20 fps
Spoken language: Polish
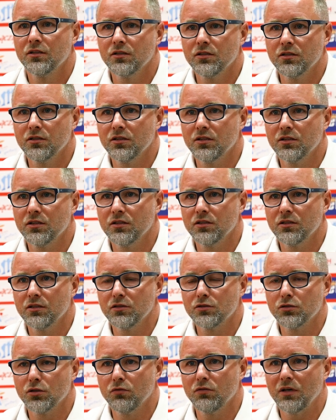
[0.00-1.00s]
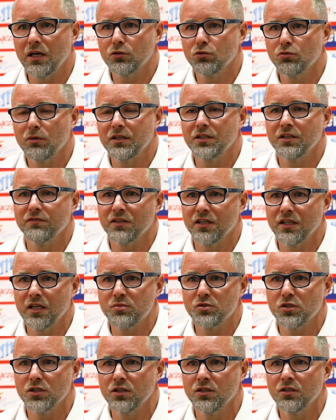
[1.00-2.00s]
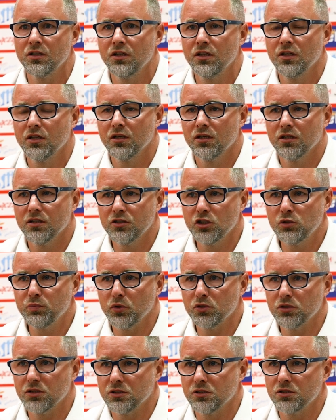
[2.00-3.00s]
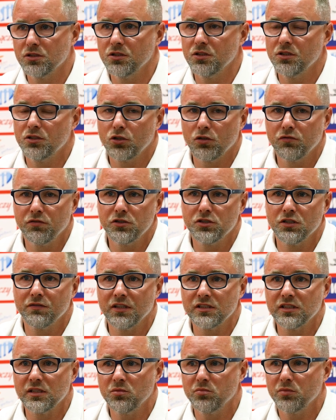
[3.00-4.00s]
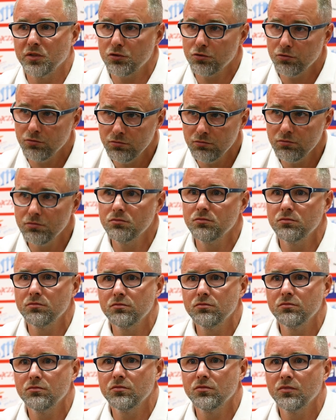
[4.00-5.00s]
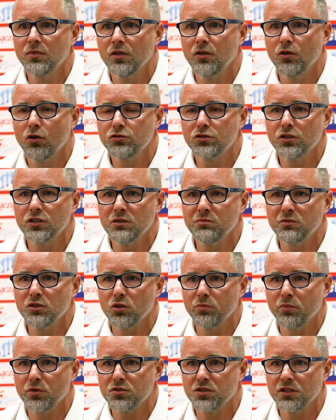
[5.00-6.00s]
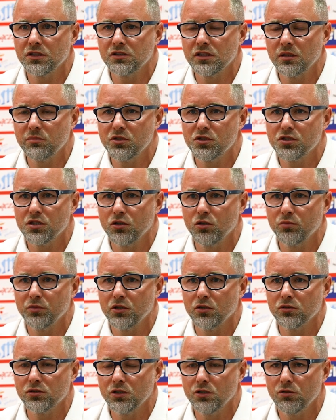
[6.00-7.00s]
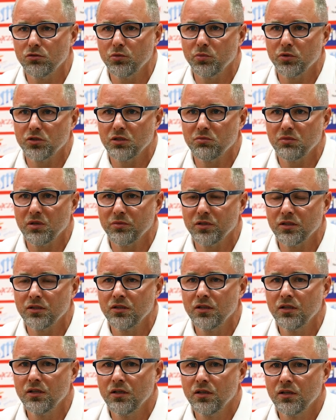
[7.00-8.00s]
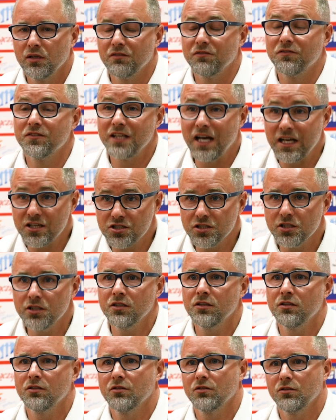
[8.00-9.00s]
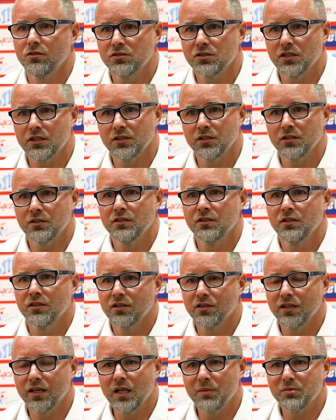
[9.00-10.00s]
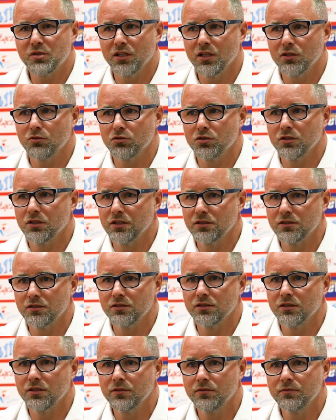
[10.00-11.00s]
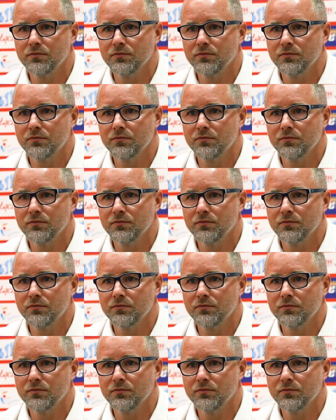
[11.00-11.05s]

y, są aktualnie w najlepszej dyspozycji. Kto wyjdzie w następnym meczu? Ocenimy to podczas najbliższego mikrocyklu i podejmiemy w naszej ocenie najlepsze dla drużyny decyzje.